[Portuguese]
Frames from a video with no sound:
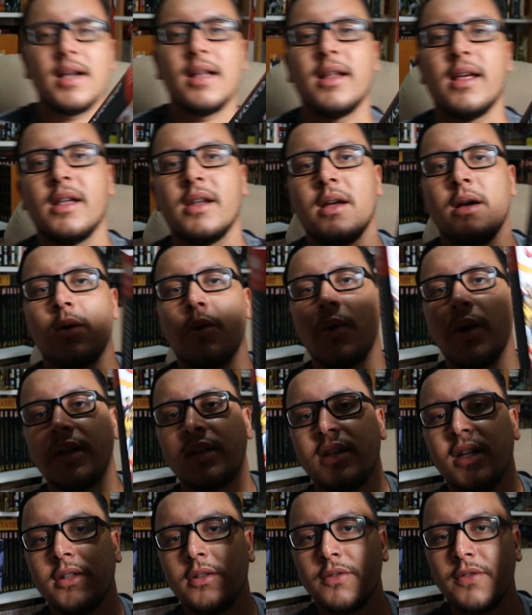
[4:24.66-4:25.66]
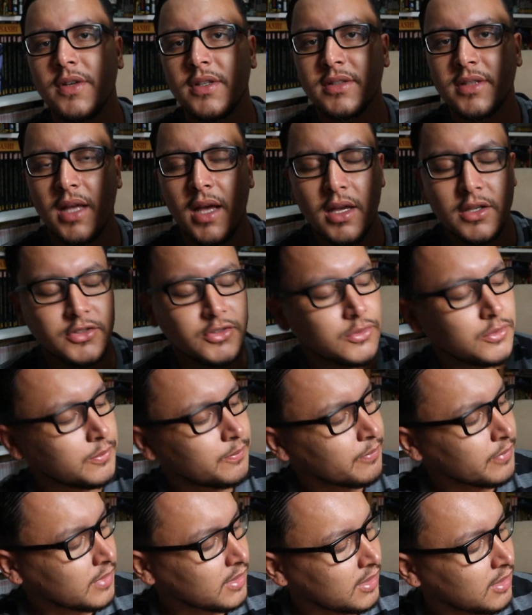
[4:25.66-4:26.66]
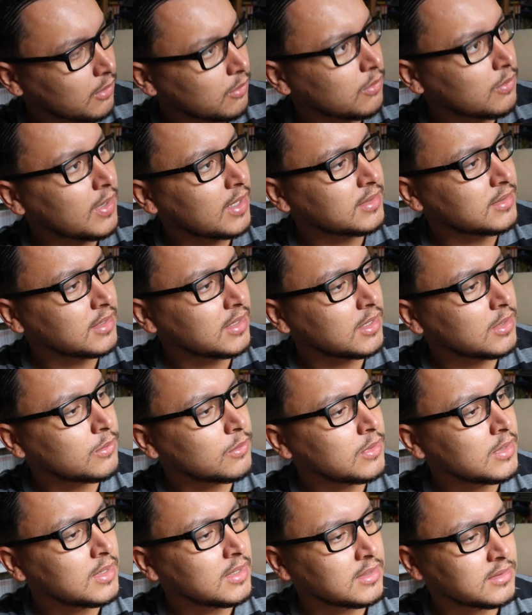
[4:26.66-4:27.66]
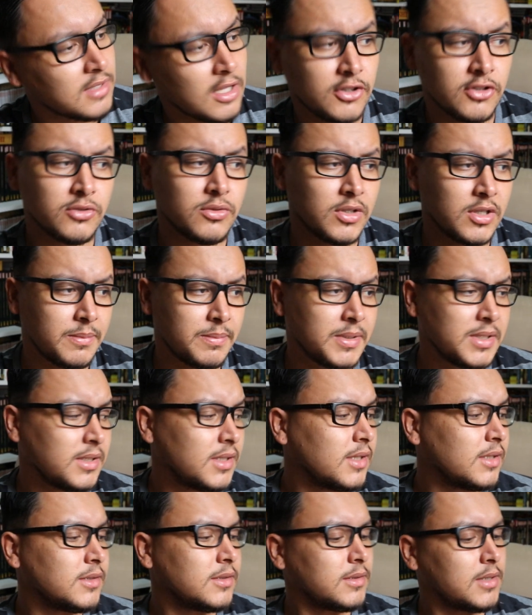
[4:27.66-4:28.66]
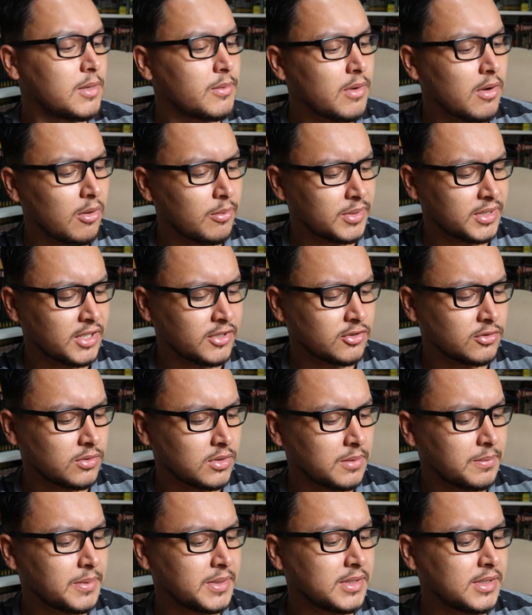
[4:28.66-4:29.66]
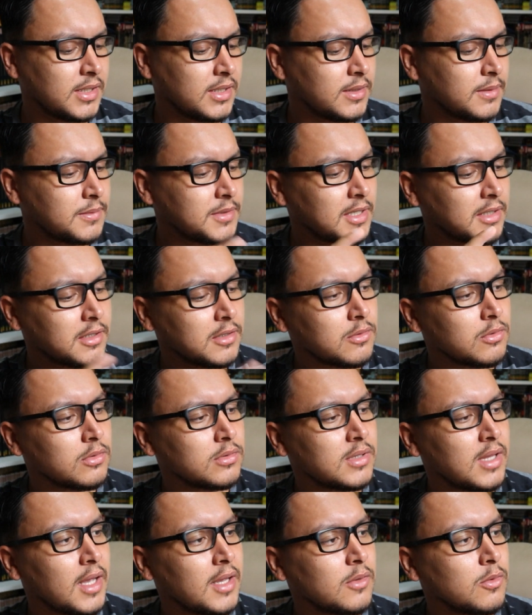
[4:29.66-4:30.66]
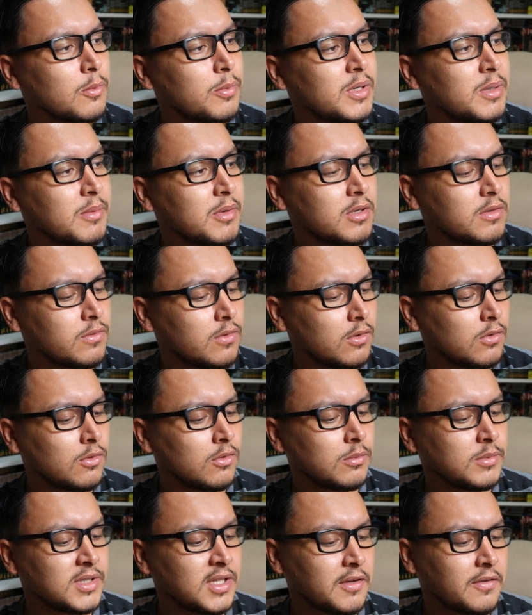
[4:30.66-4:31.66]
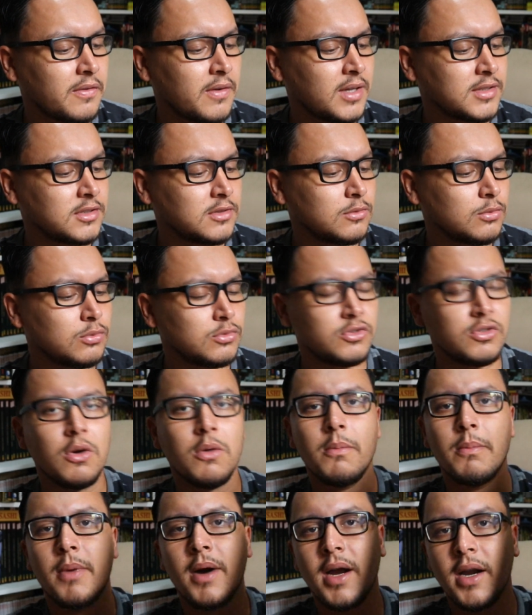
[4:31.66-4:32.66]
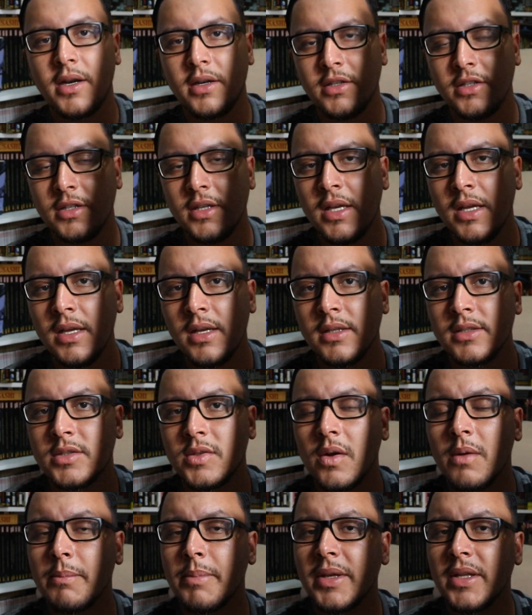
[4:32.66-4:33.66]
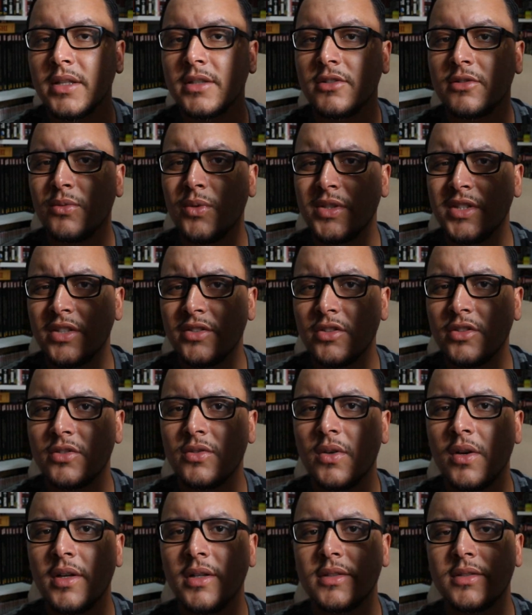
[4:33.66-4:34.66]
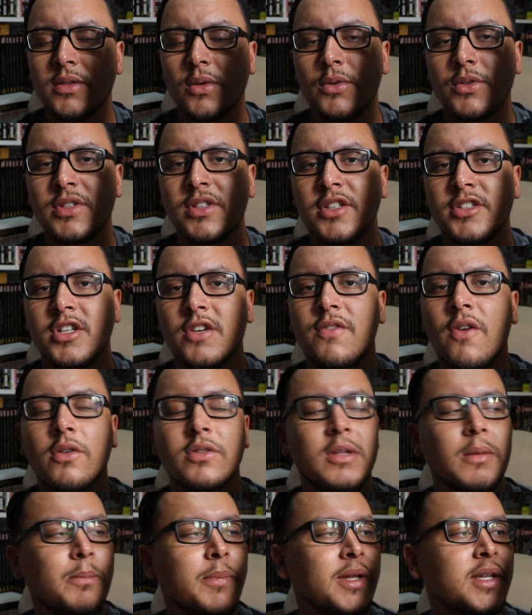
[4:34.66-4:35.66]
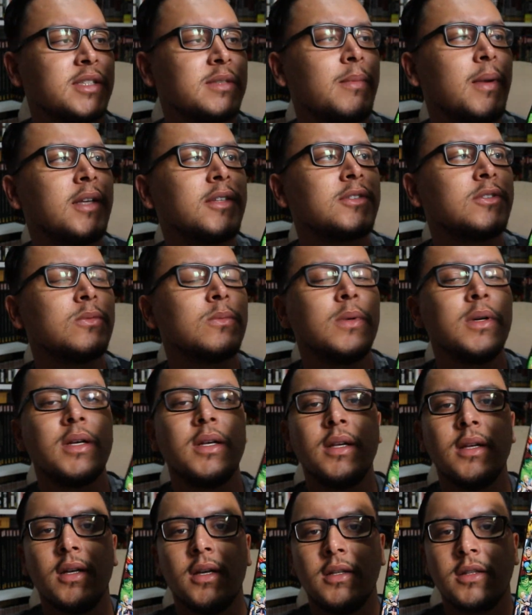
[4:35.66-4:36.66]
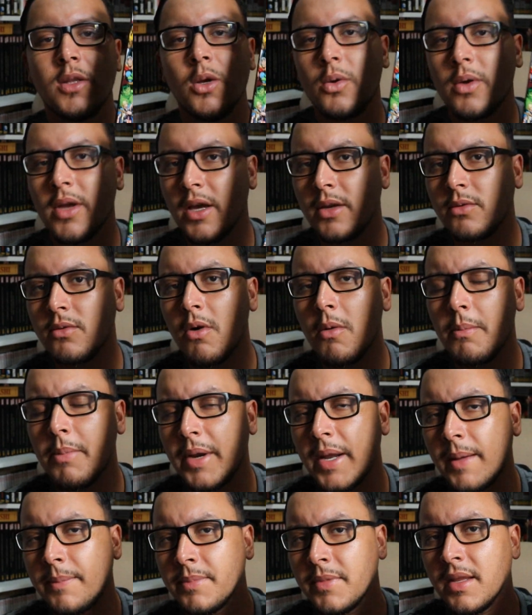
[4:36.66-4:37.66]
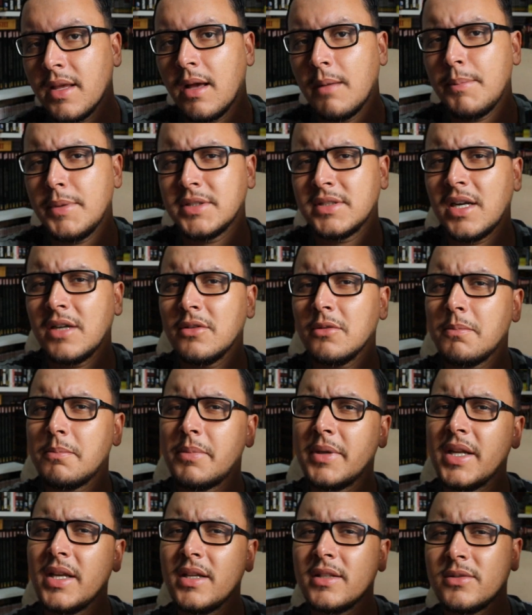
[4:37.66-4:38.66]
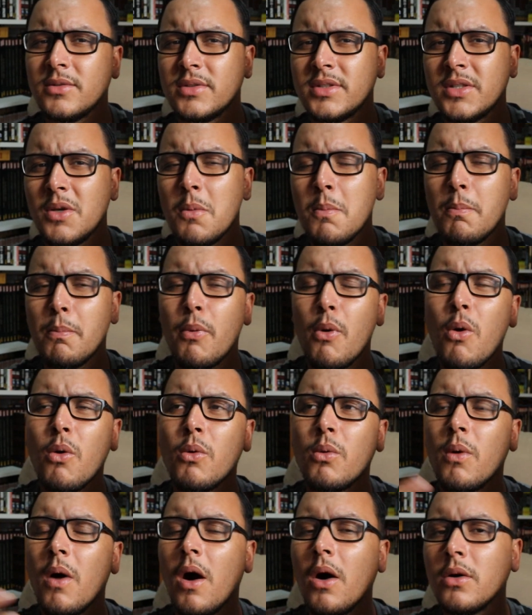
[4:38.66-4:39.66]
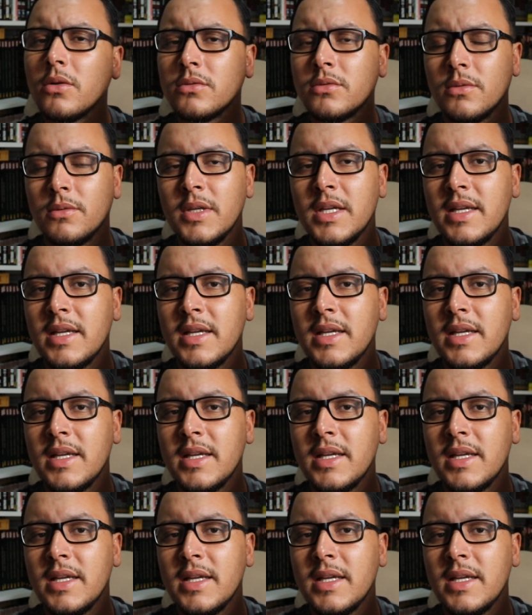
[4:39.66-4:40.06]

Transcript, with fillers: galera, Quarteto Fantástico, que é um quadrinho da editora Panini, é uma obra da editora Panini, e aqui contém o primeiro volume da fase do John Barney. São apenas duas edições, ou seja, falta apenas mais uma, então quero comprar. Apesar do preço ser um pouco alto,